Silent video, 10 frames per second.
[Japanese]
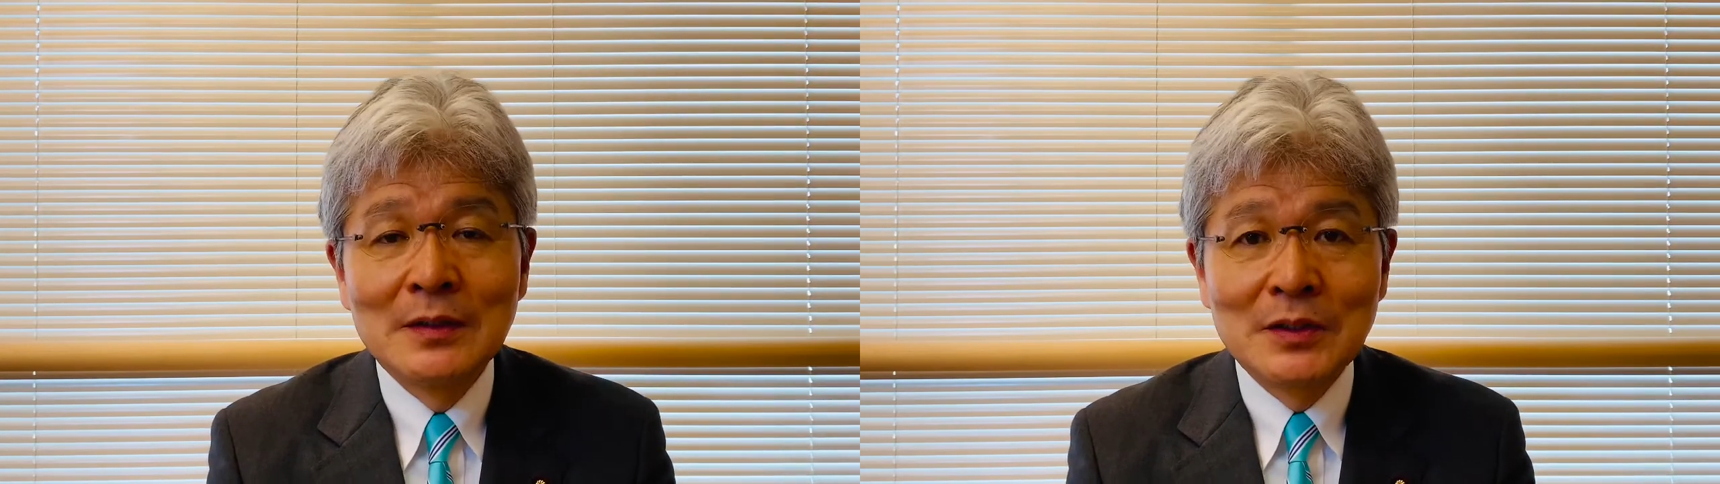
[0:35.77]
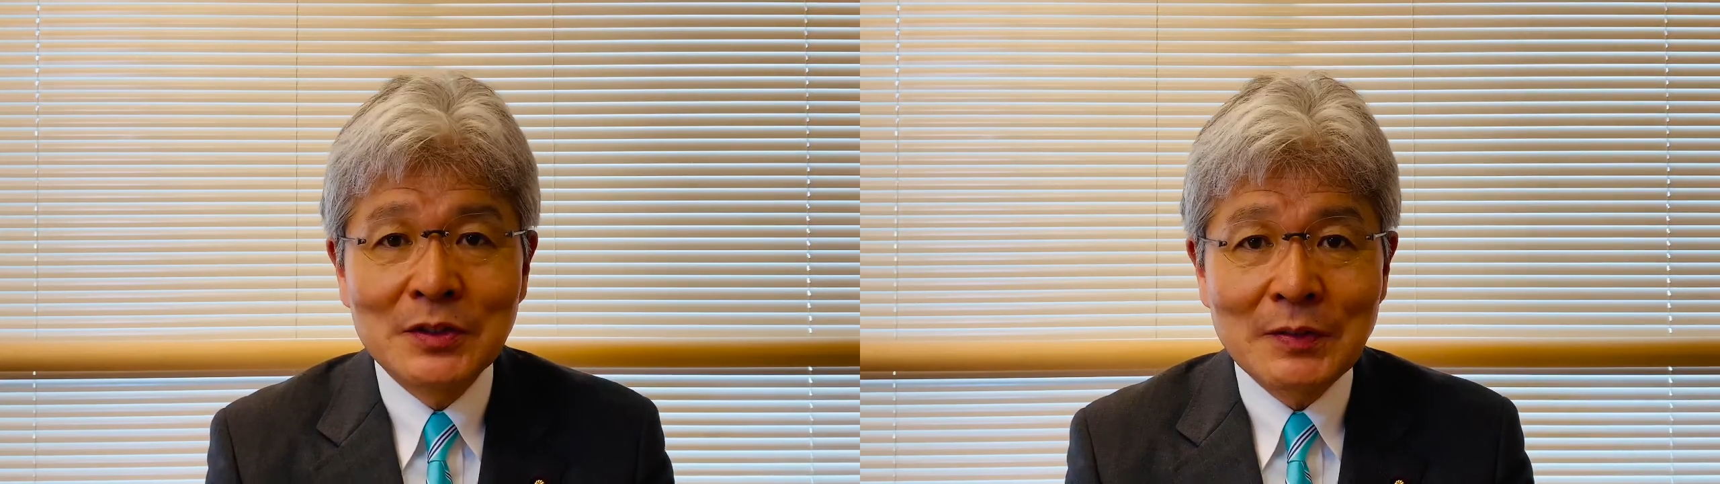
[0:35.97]

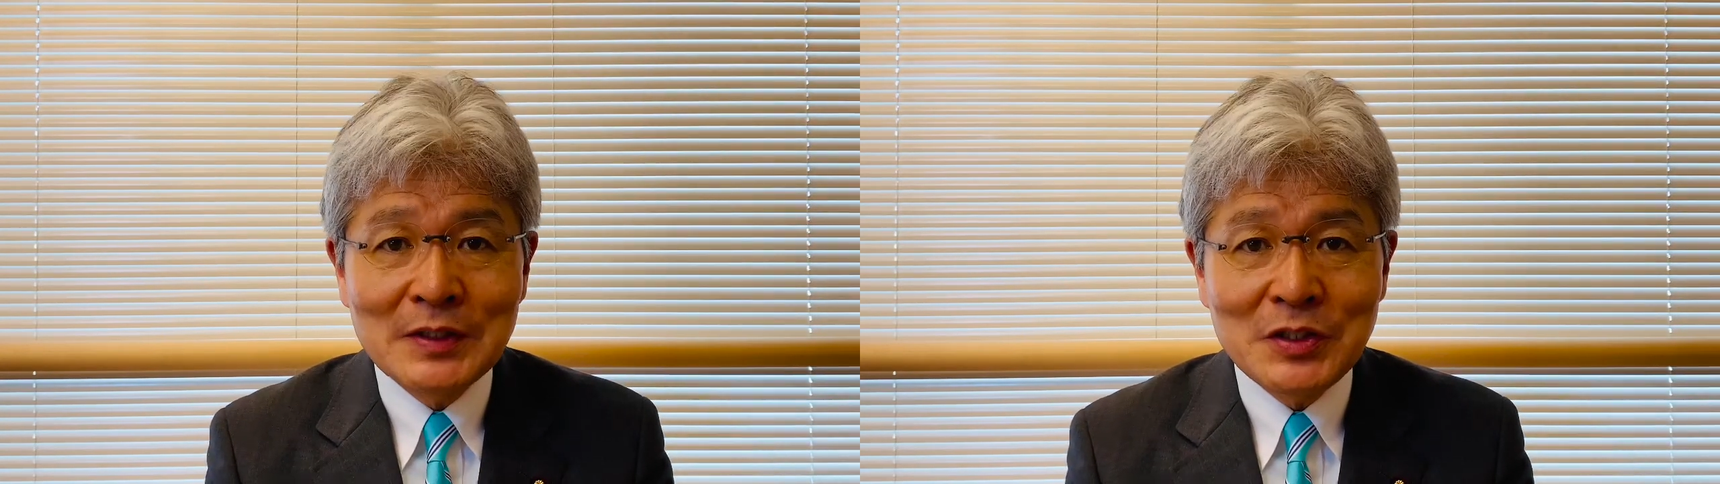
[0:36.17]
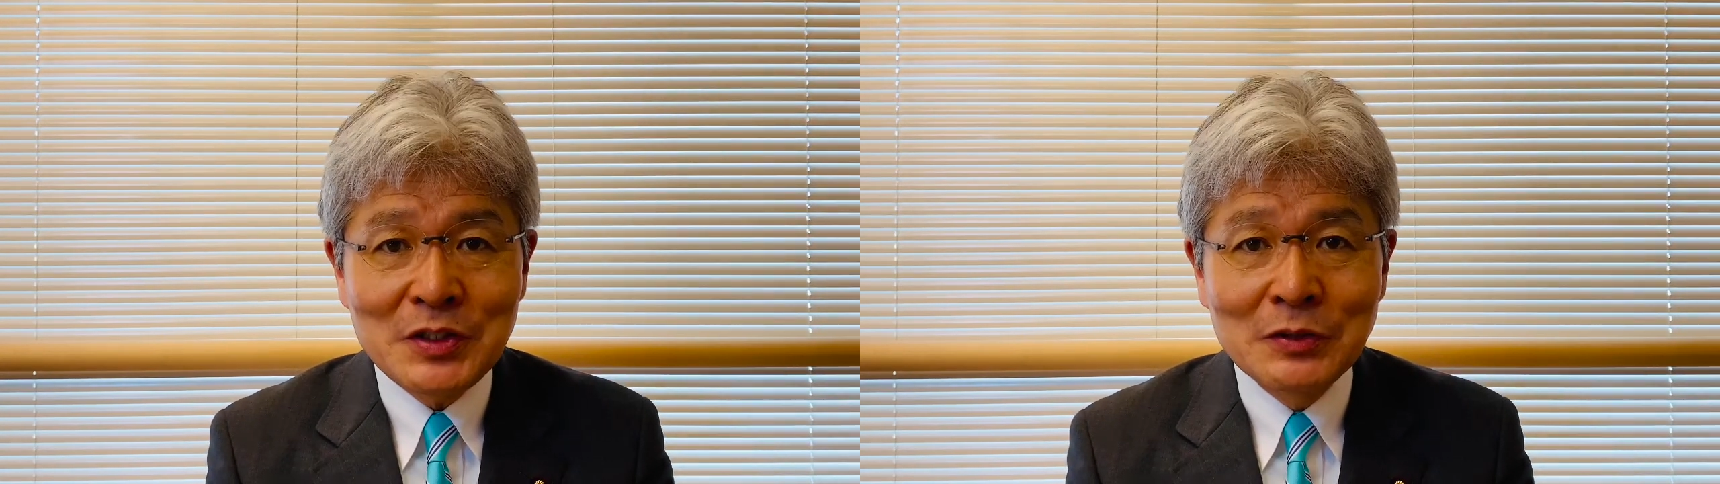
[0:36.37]
実は
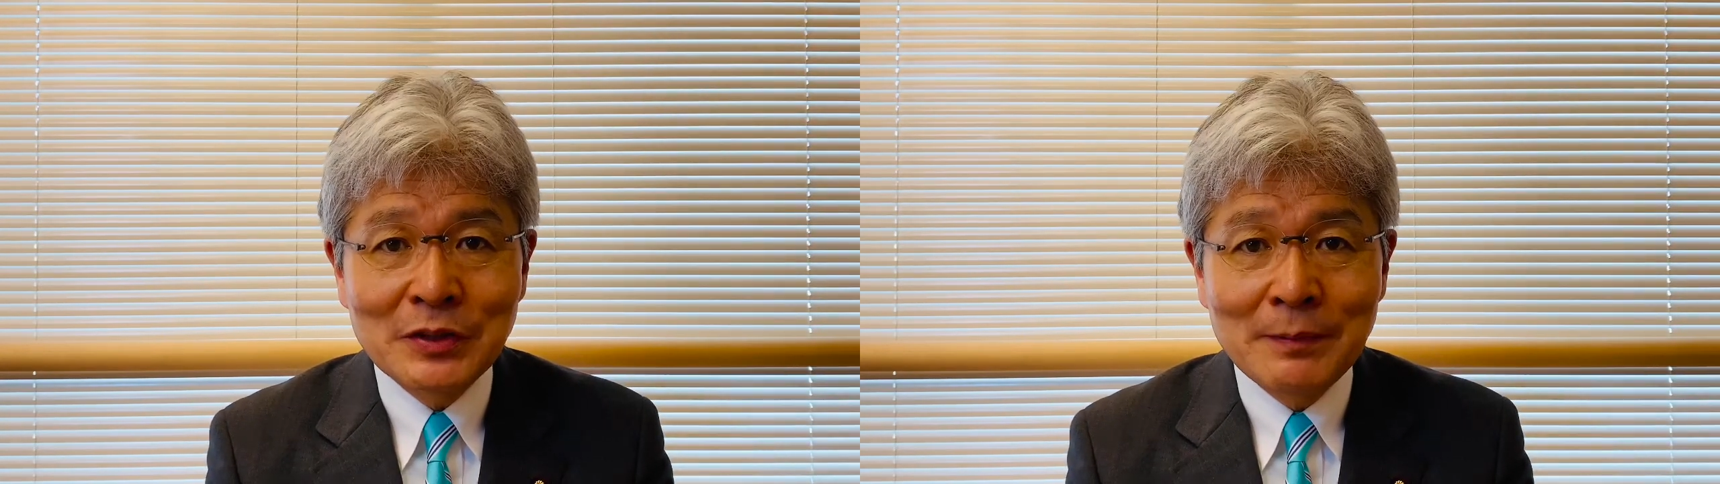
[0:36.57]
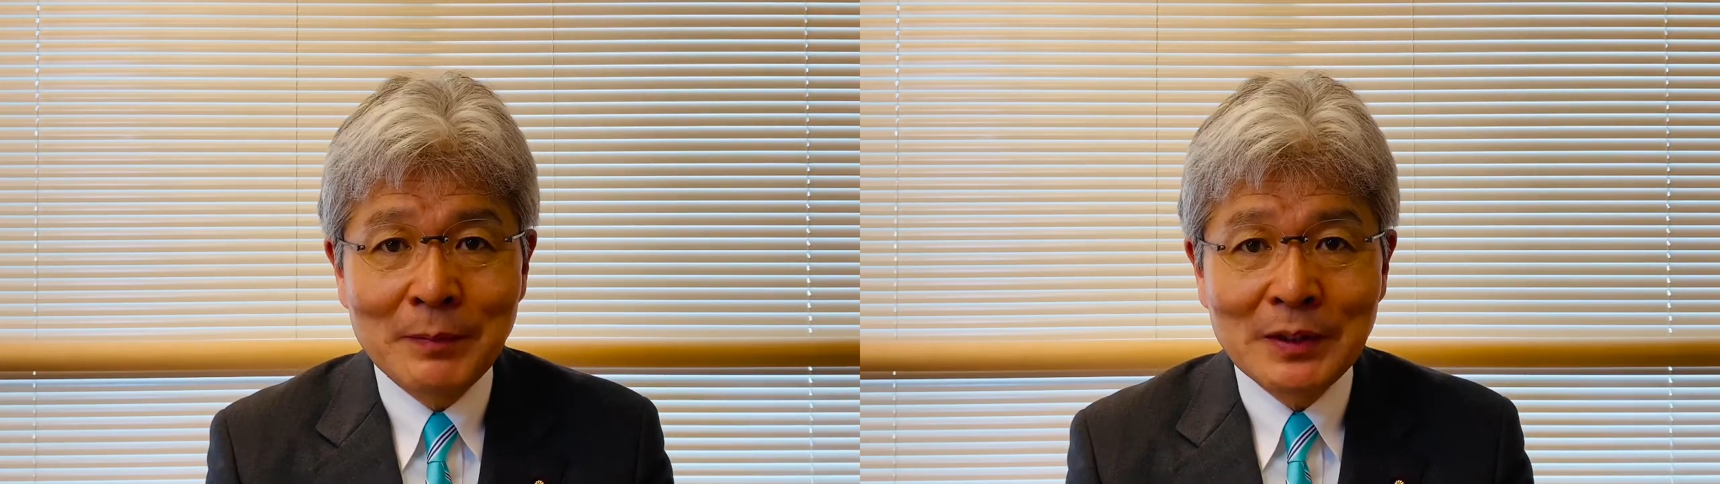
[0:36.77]
自治の
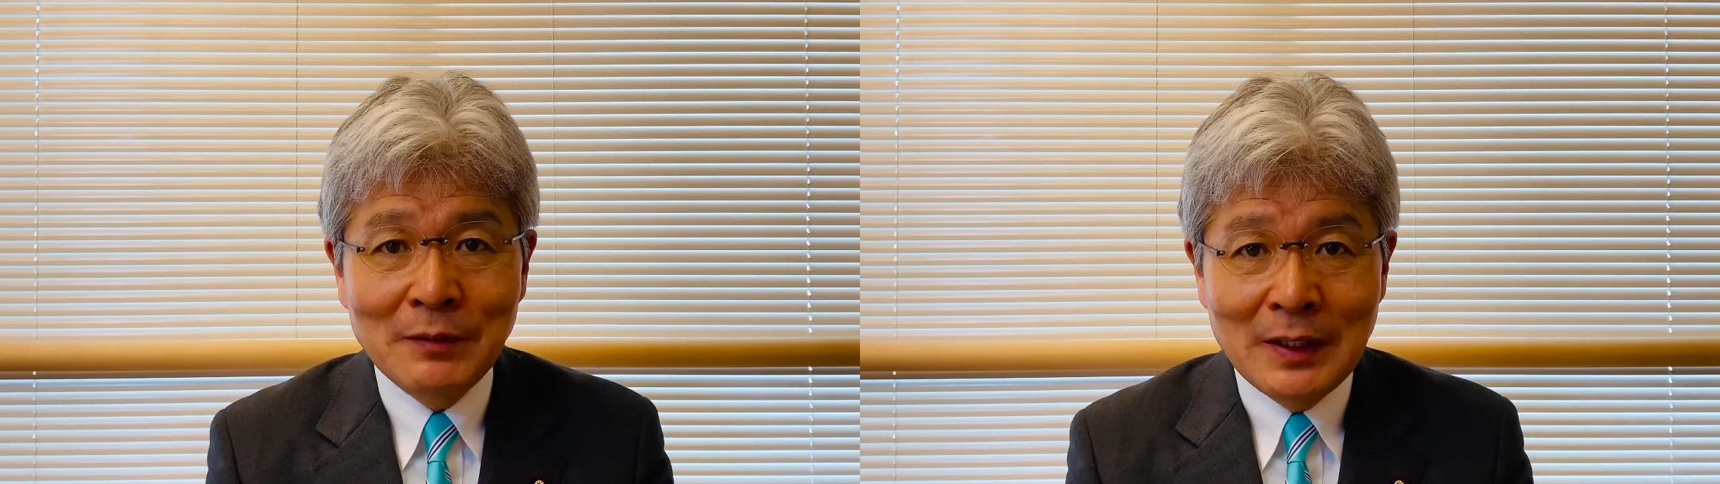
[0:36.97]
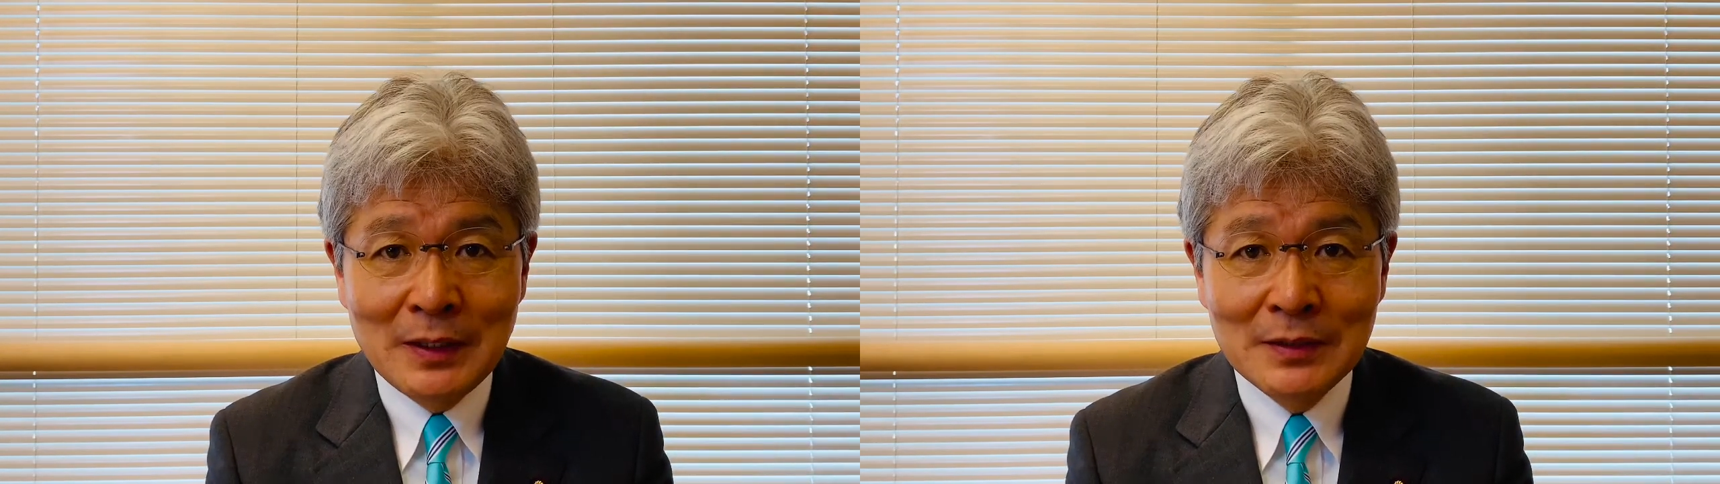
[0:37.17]
現場で
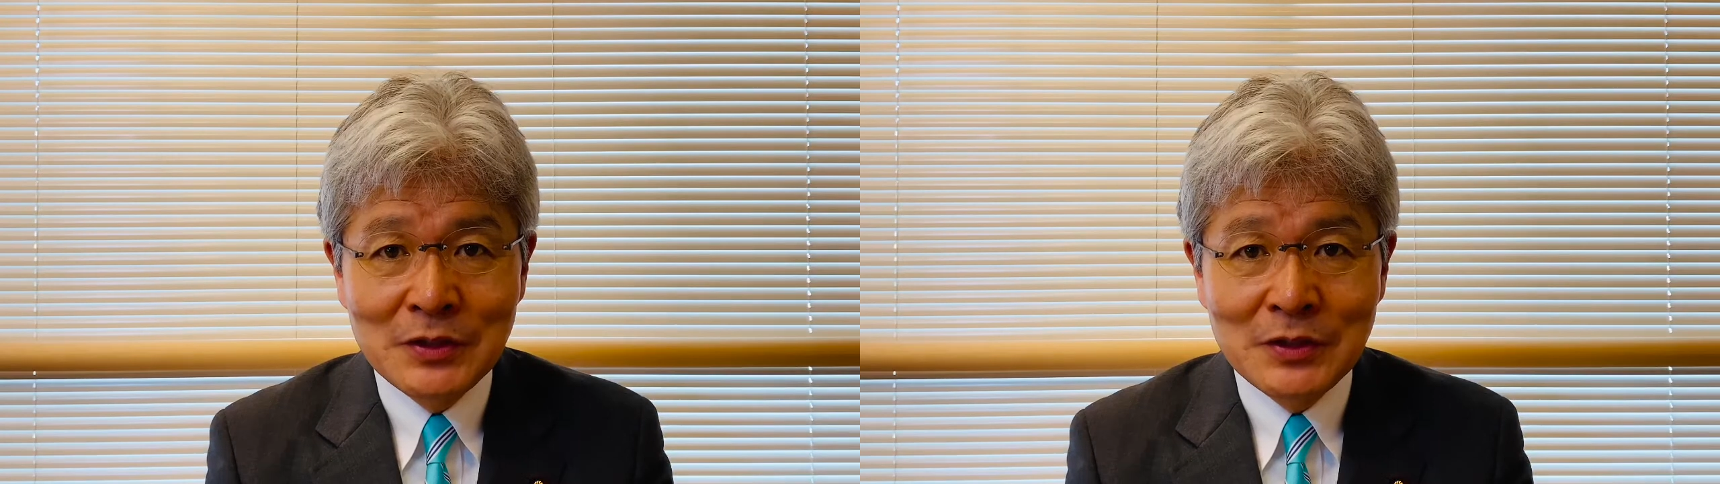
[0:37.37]
は